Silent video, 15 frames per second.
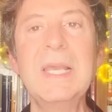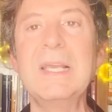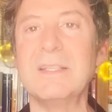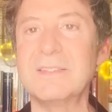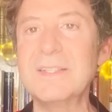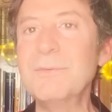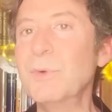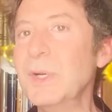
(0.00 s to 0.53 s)
e
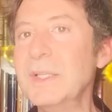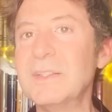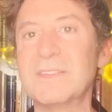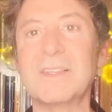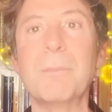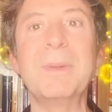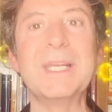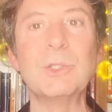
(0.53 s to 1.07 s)
se volete
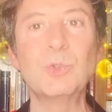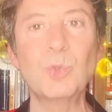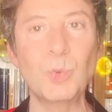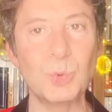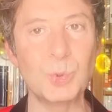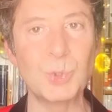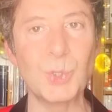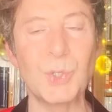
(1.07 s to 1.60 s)
sapere
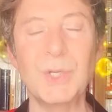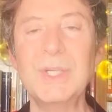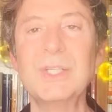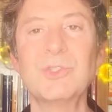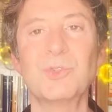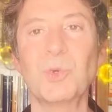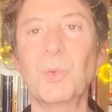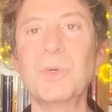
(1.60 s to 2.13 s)
tutto
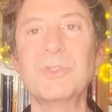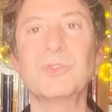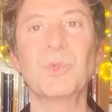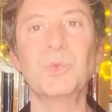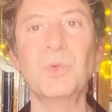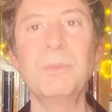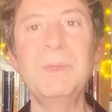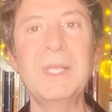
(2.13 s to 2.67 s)
su questo
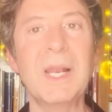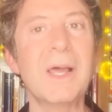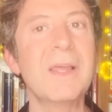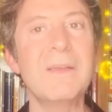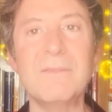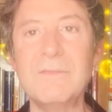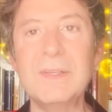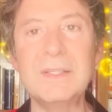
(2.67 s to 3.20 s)

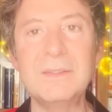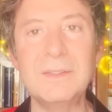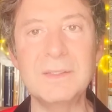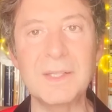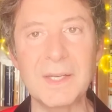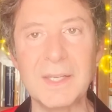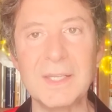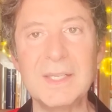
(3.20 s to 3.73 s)

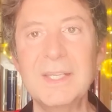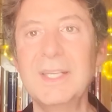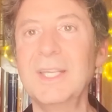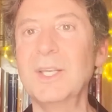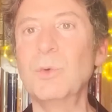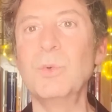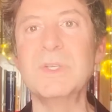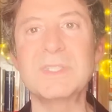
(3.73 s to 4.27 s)
2023
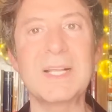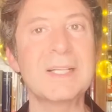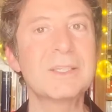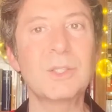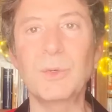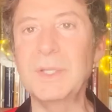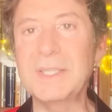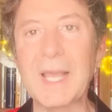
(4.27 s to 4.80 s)
in cui
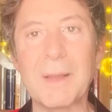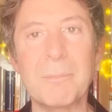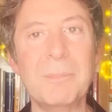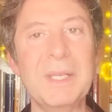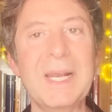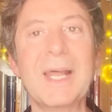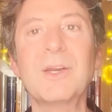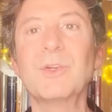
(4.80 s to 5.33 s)
saltano i tappi
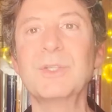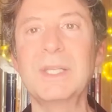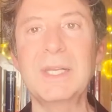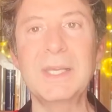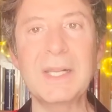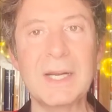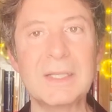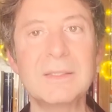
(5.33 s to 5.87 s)
l'anno delle
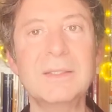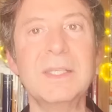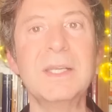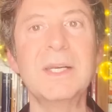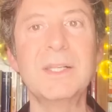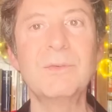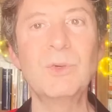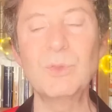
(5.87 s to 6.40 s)
grandi
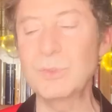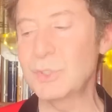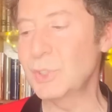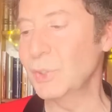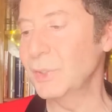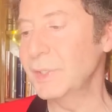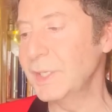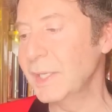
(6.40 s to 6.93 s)

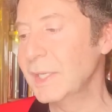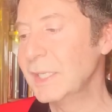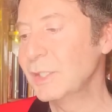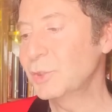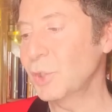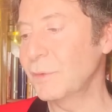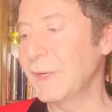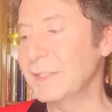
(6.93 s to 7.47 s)
rivoluzioni,
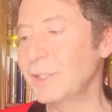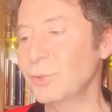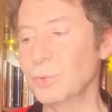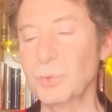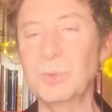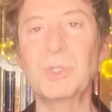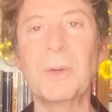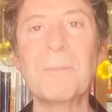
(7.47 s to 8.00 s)
trovate
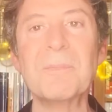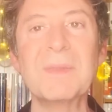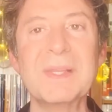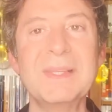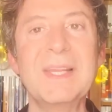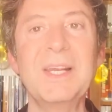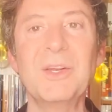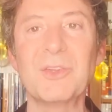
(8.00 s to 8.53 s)
tutto
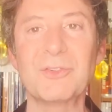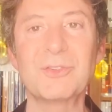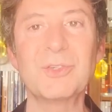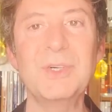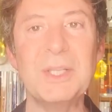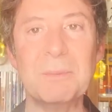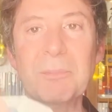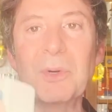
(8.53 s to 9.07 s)
nel nostro
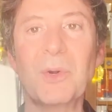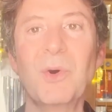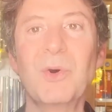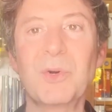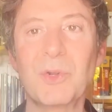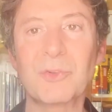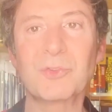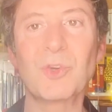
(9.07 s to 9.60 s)
libro
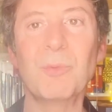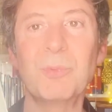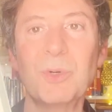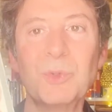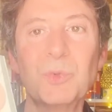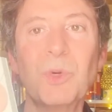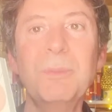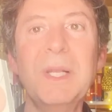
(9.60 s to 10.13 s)

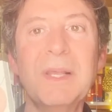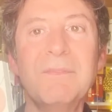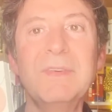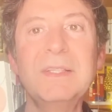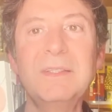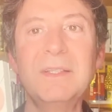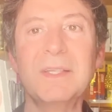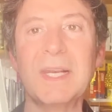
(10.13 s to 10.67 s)
Oroscopo
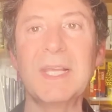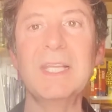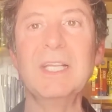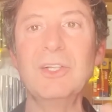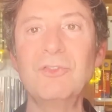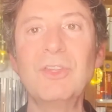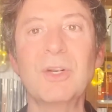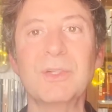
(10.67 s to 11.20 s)
2023,
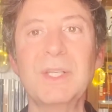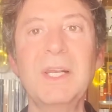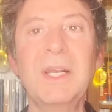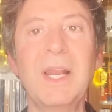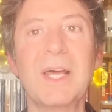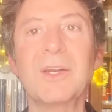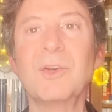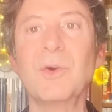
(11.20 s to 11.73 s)
il giro
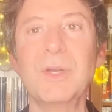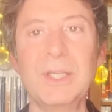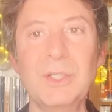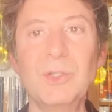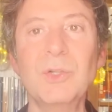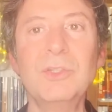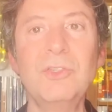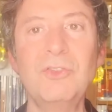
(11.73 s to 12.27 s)
dell'anno in
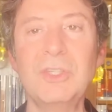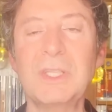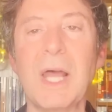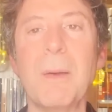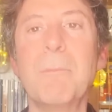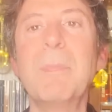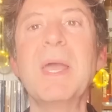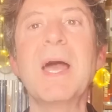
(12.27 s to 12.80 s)
12
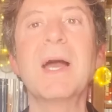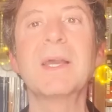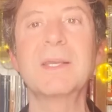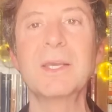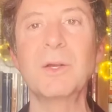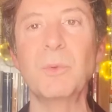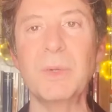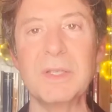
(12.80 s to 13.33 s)
tappe,
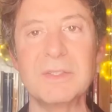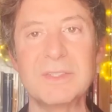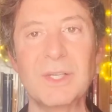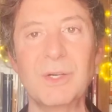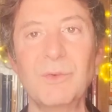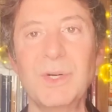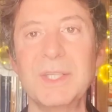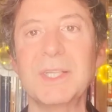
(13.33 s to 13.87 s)
anche qui se
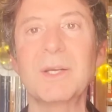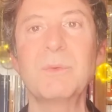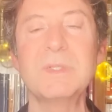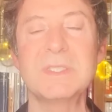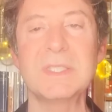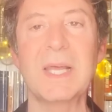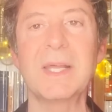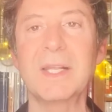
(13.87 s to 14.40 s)
lo volete
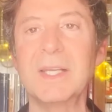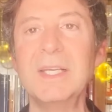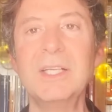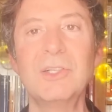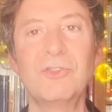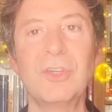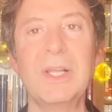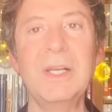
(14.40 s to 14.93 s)
acquistare
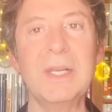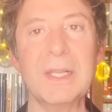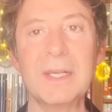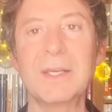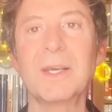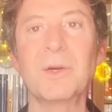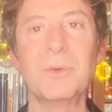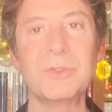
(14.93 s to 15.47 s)
c'è il
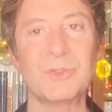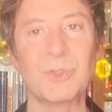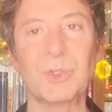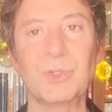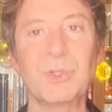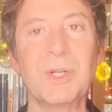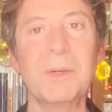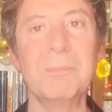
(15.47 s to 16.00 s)
link qui
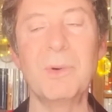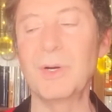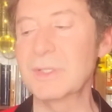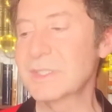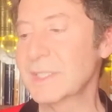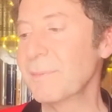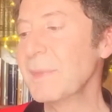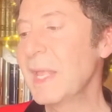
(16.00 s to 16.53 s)
sotto nel
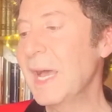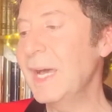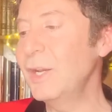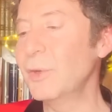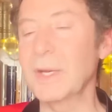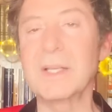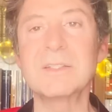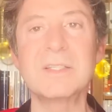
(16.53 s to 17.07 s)
box.
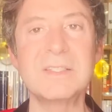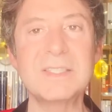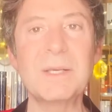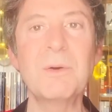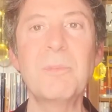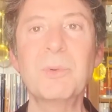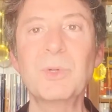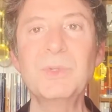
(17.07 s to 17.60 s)
Allora, se
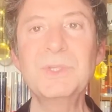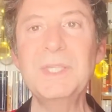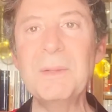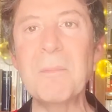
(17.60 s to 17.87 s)
siamo pronti,